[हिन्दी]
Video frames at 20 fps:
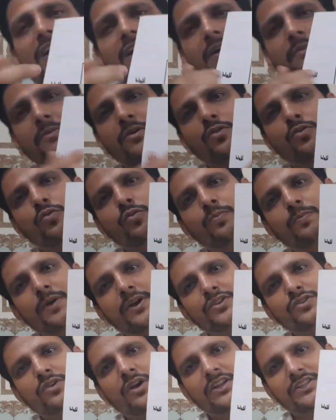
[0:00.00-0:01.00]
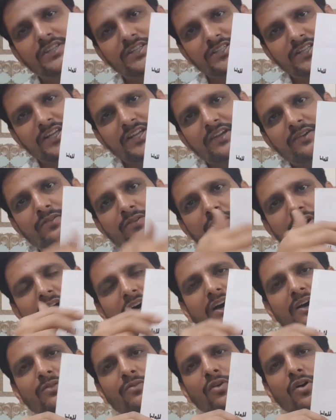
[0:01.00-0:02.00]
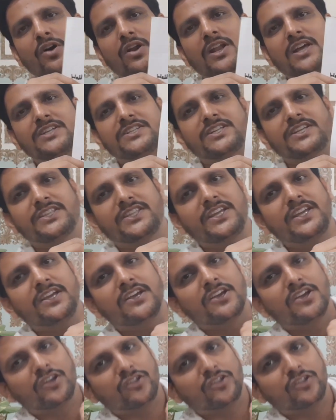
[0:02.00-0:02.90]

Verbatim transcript: है हमें ऊपर जो है जैसे ये अगर वॉल है सीधी